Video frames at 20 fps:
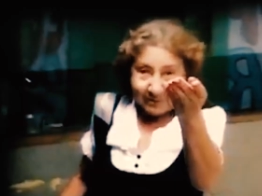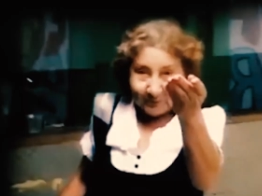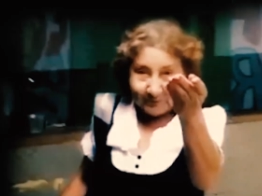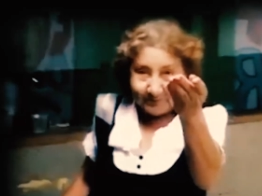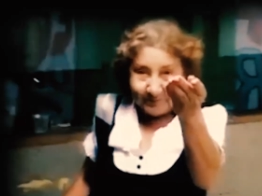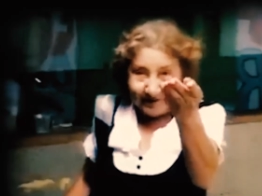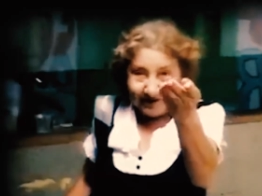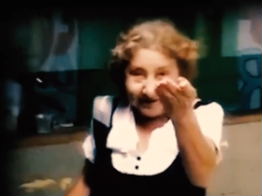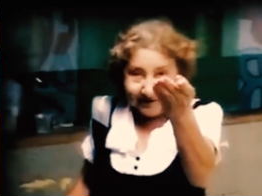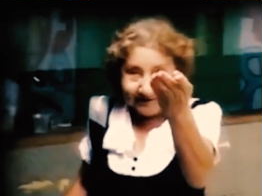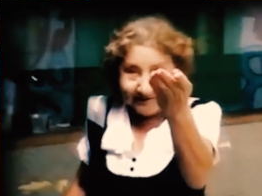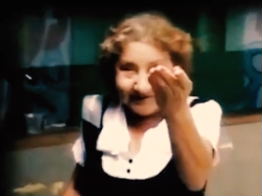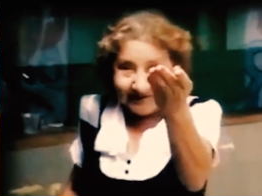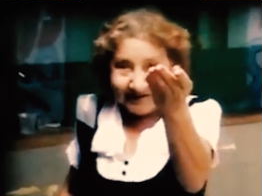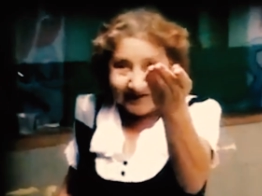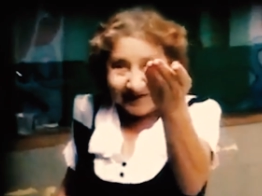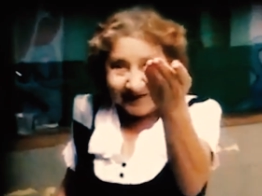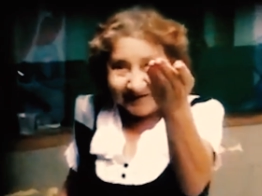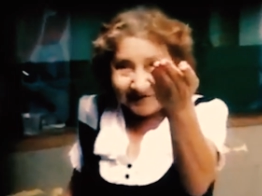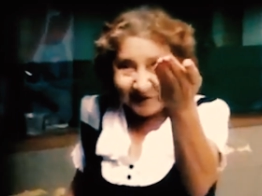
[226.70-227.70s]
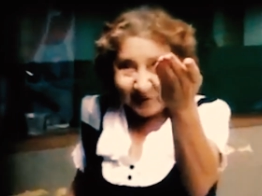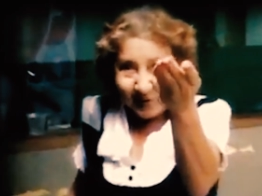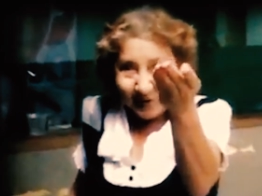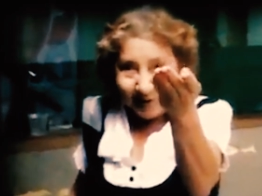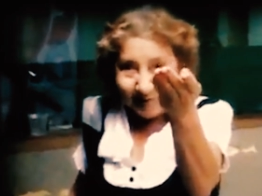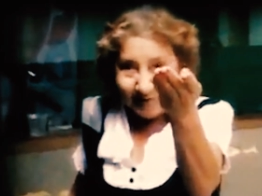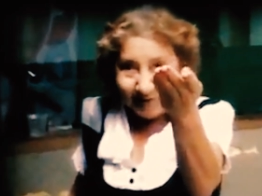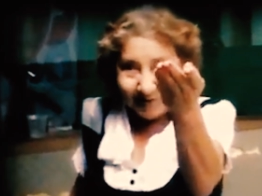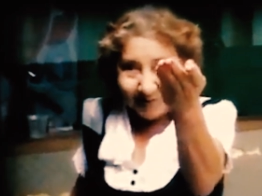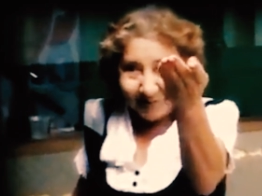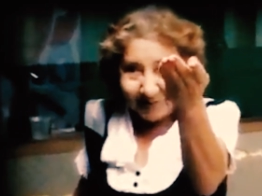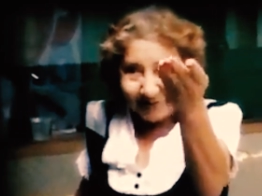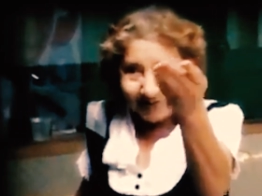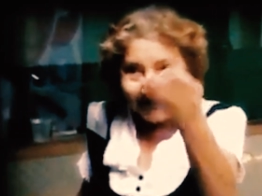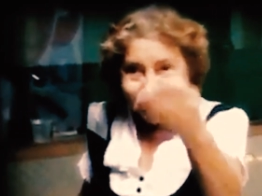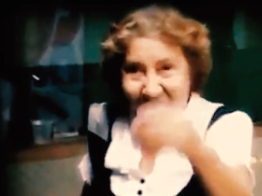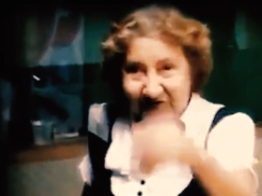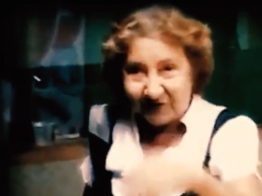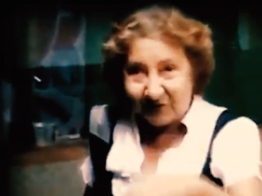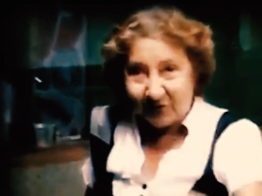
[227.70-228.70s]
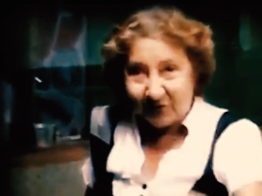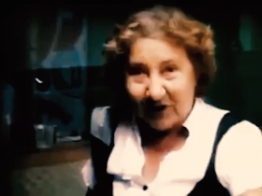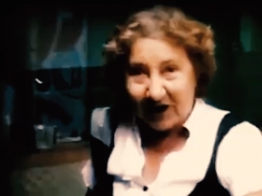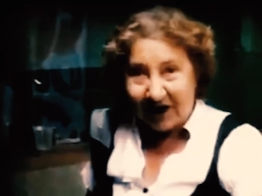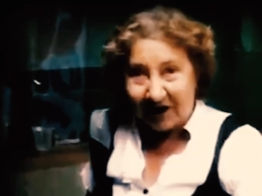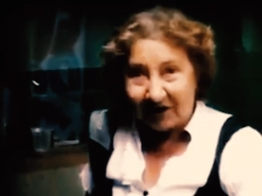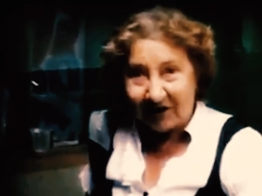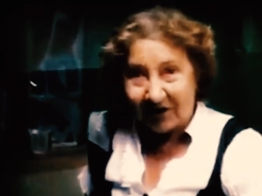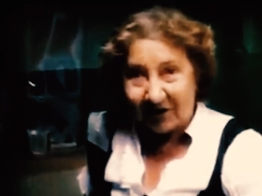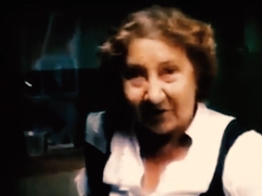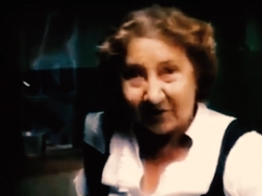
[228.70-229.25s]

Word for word: Pelo bem que você quer, sua mãe não bota isso no ar,